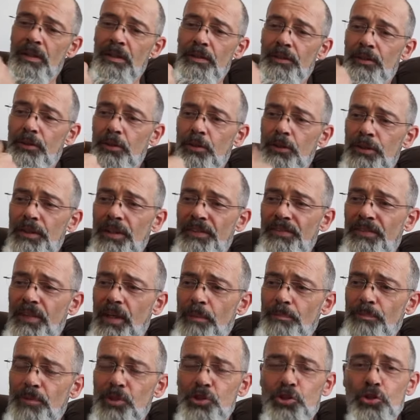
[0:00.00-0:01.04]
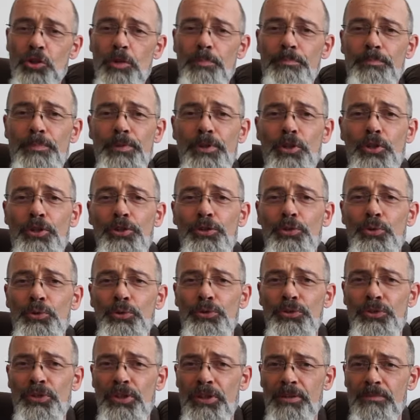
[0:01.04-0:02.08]
Du, der Sepp, da schuldet man auch einen
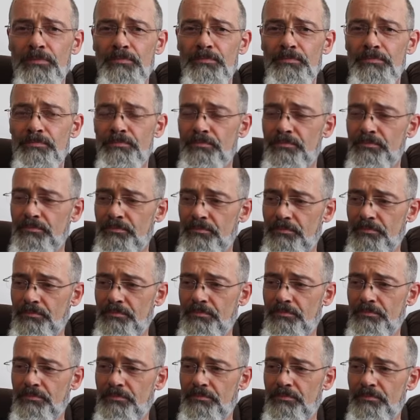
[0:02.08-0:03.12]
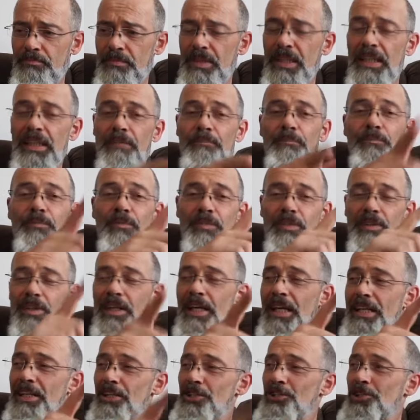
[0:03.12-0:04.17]
Hund. Nee,
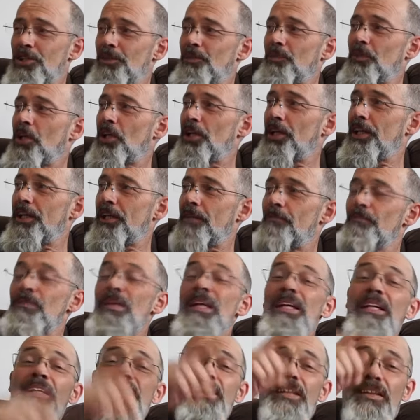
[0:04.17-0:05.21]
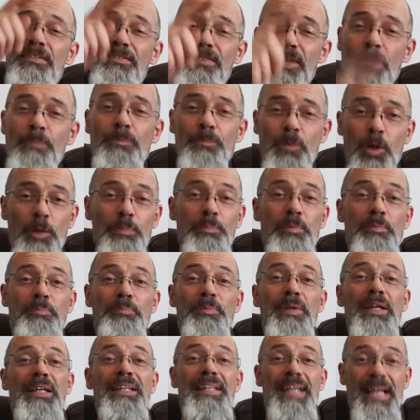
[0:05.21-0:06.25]
nein, die stimmt gar nicht. Der Sepp wollte mit
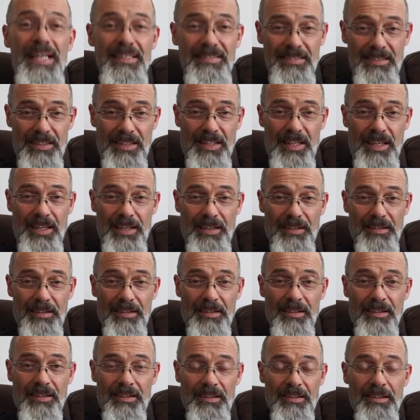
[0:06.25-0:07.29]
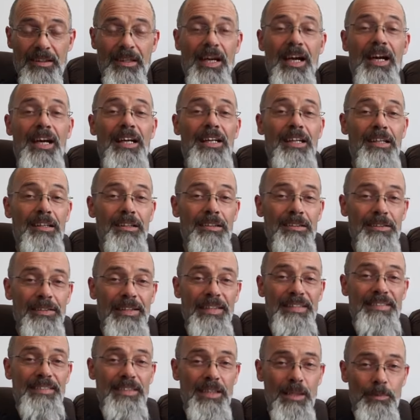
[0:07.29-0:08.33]
mir Gassi gehen. Ah ja,
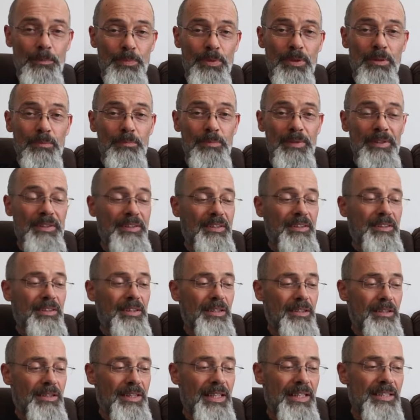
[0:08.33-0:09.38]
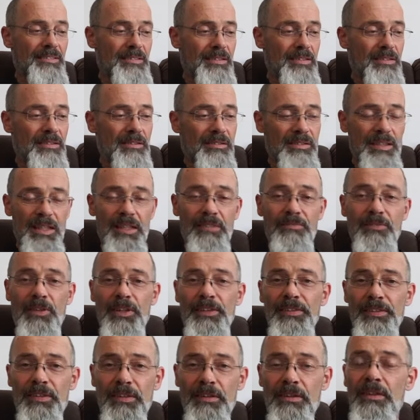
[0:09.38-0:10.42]
der Sepp, mit dir, Gassi, seit
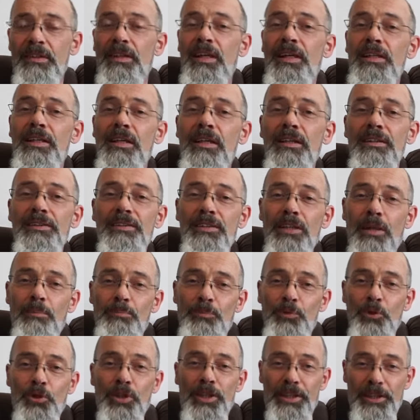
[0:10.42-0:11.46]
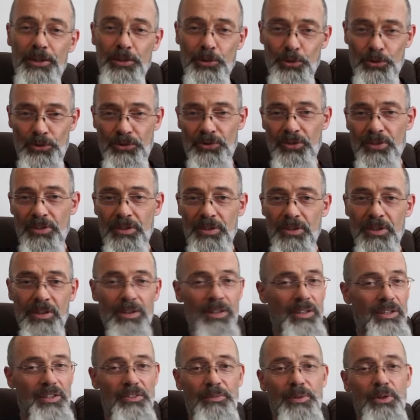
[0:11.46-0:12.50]
wann denn? Naja, ich hab doch einen Hund.
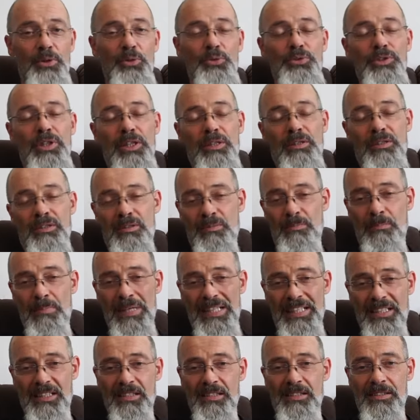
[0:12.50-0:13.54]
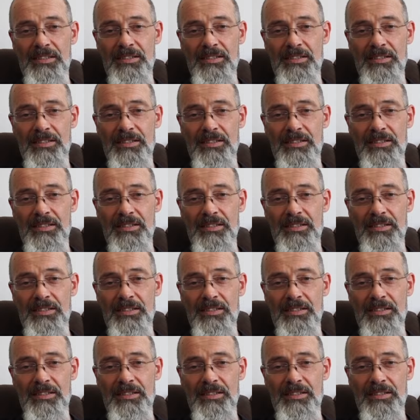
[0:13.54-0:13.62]
Das waren 100 Mark.